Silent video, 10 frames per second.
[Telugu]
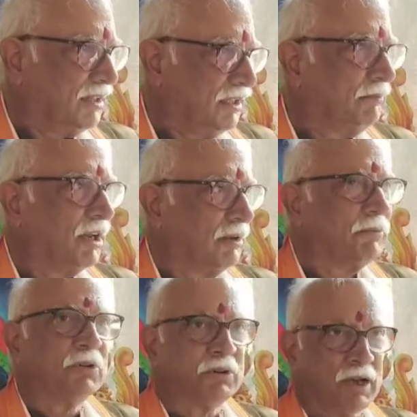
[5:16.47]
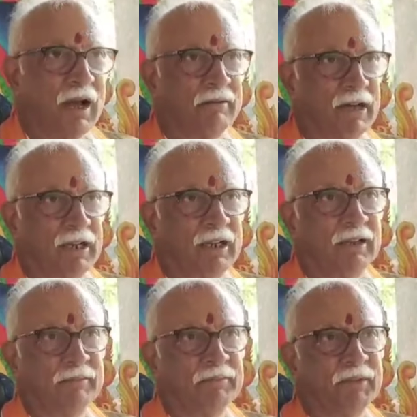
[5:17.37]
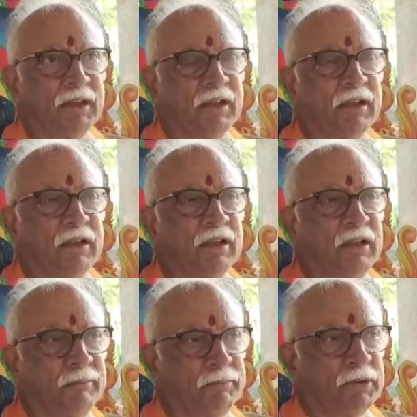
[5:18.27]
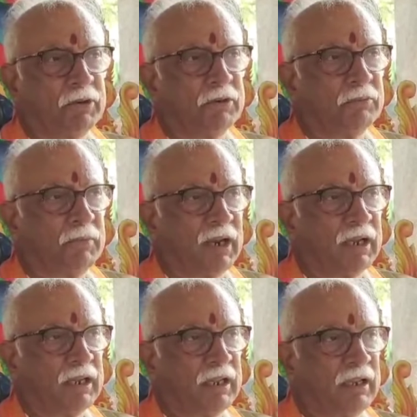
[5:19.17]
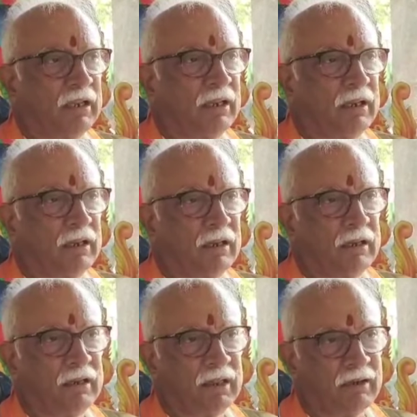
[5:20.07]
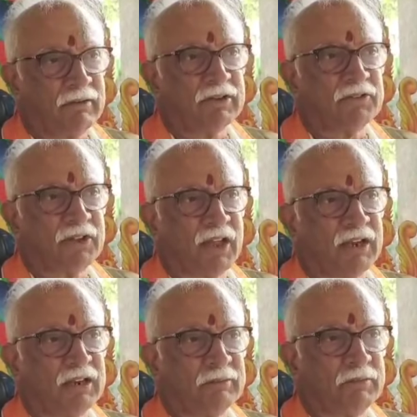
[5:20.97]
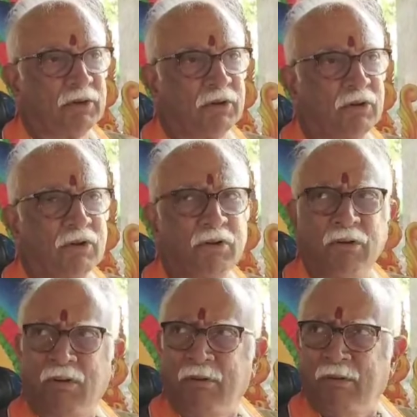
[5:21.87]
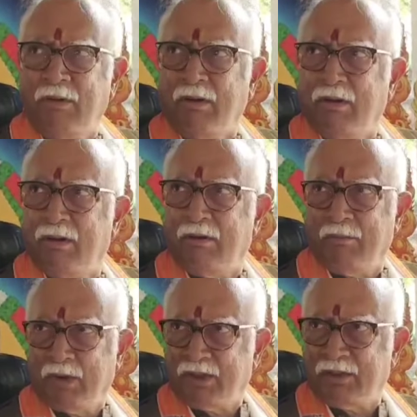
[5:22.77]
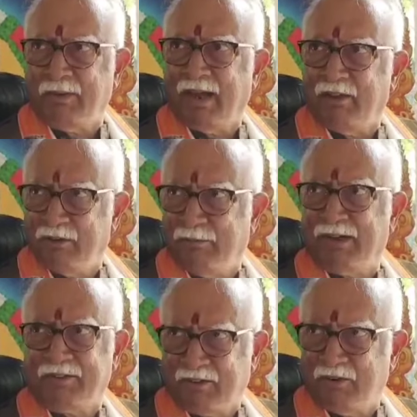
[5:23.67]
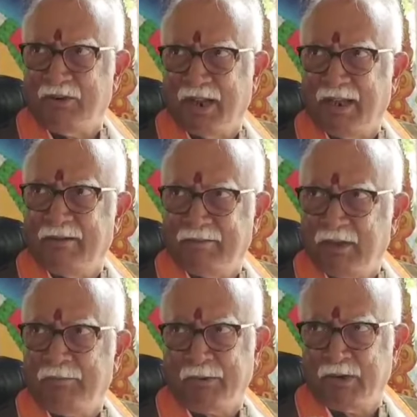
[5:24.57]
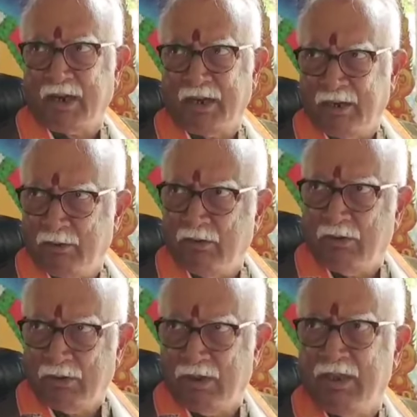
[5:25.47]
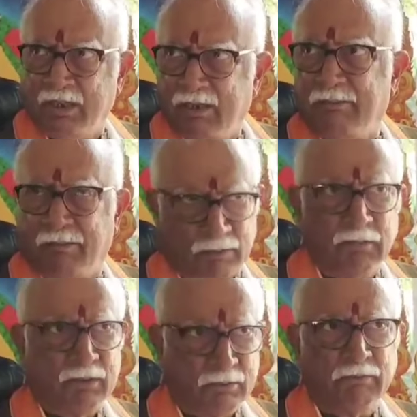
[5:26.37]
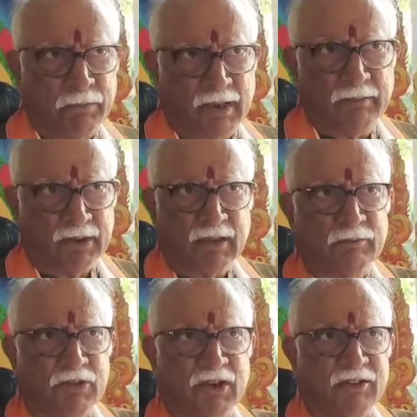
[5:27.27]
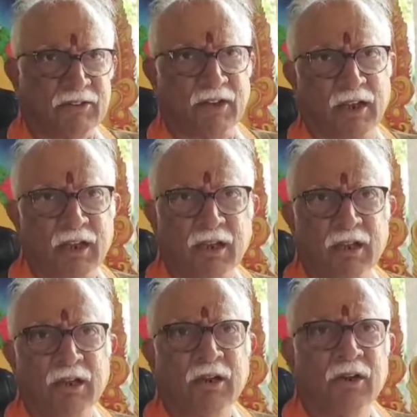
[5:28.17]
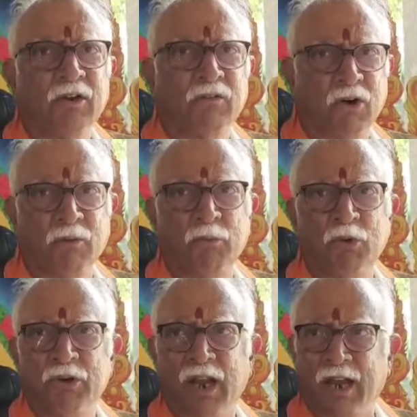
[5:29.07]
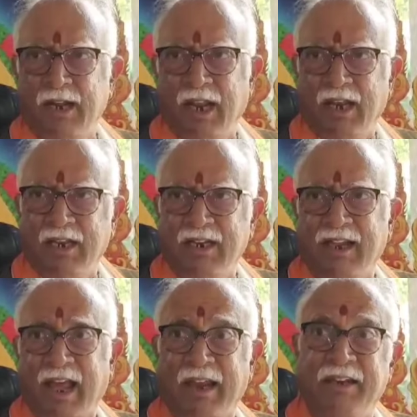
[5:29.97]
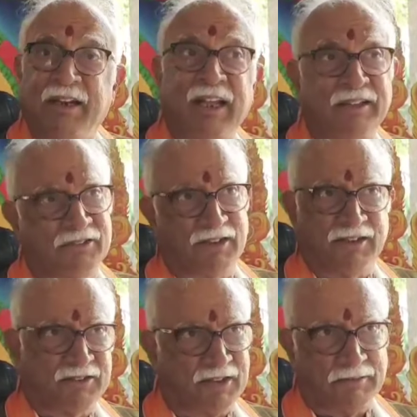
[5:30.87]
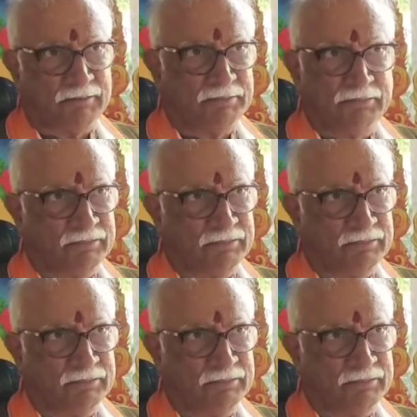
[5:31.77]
అది మనము కావాలి ఇప్పుడు మనకి దేవస్థానంలో మొత్తం ఐదు బస్సులు ఉన్నాయి ఇప్పుడు రెండు దీనికి పరిమితం చేసి ఓ మూడు నాలుగు నెలలు అనలైజ్ చేస్తాను